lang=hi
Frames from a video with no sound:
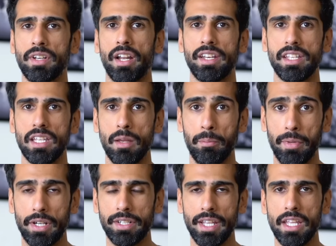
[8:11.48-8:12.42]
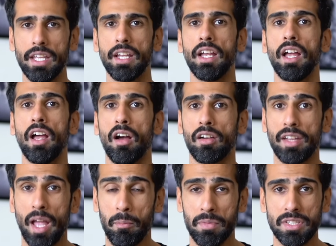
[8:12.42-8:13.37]
बनाने की एबिलिटी
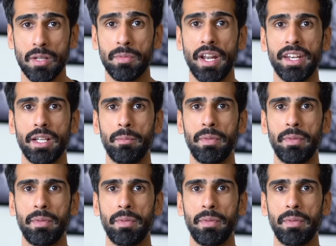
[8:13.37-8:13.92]
या मसल बनाने का